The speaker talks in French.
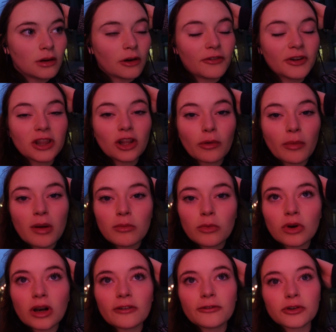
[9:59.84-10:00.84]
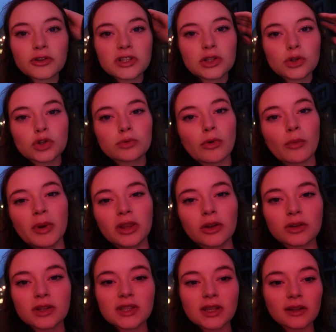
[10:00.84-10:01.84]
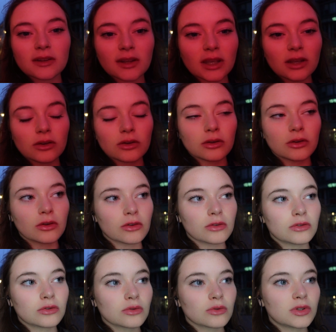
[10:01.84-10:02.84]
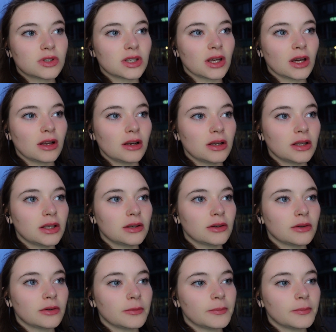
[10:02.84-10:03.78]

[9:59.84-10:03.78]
En fait, normalement, la force des choses m'emmène dans des intrigues sociales et.